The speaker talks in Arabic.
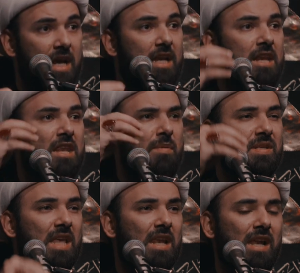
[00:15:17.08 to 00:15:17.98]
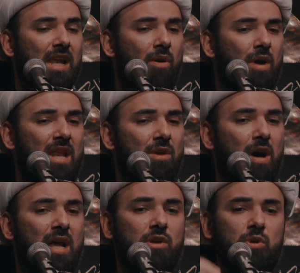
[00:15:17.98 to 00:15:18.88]
اللي النبي صلى الله عليه
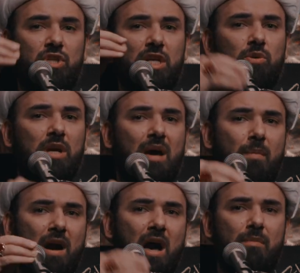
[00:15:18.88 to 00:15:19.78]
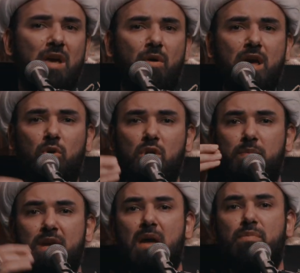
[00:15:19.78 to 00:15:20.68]
وآله يشيد إلى مقامها ويقول
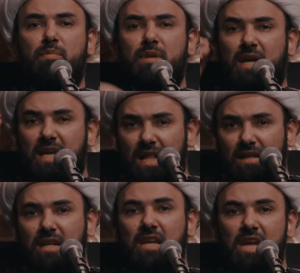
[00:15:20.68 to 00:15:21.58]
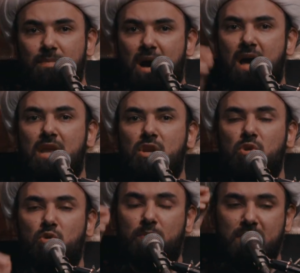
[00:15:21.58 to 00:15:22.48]
بأبي بن خيرة الإماء
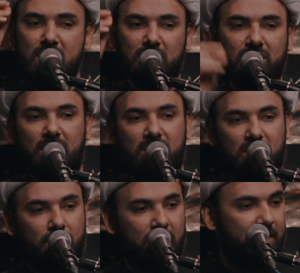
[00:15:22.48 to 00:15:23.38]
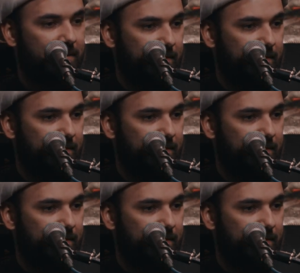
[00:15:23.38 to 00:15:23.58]
النوبية الطيبة